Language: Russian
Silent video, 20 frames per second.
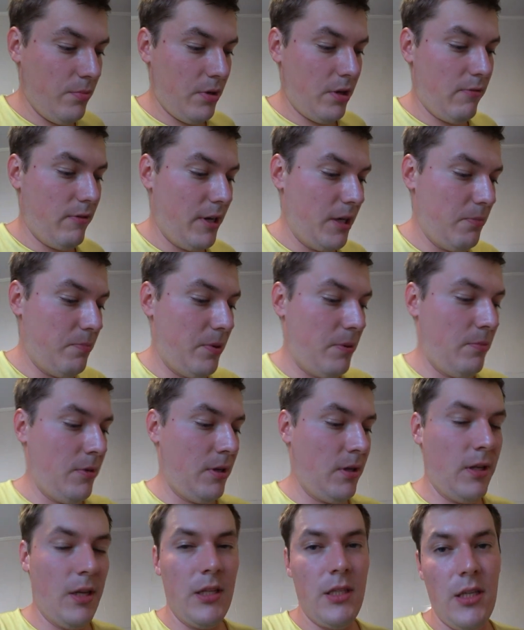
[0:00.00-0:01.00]
их варить
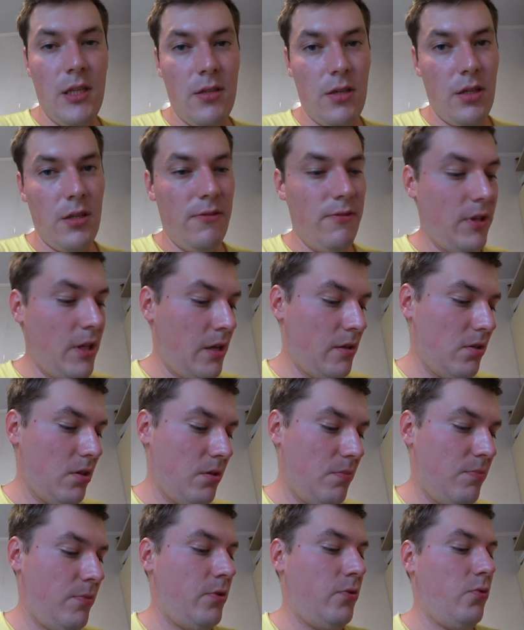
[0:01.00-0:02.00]
примерно
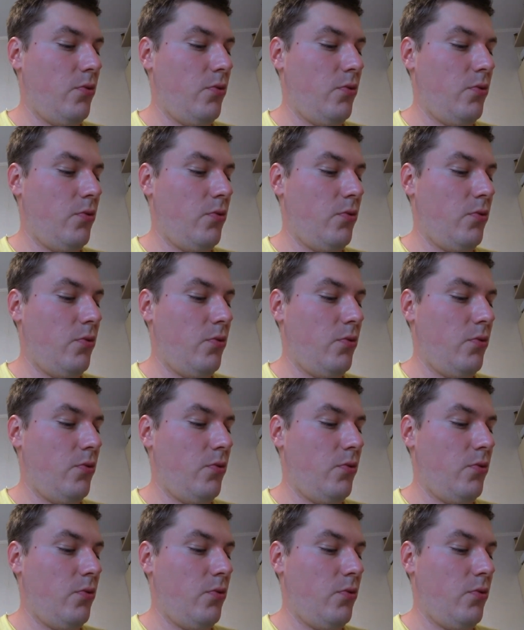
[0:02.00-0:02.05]
10-12 минут.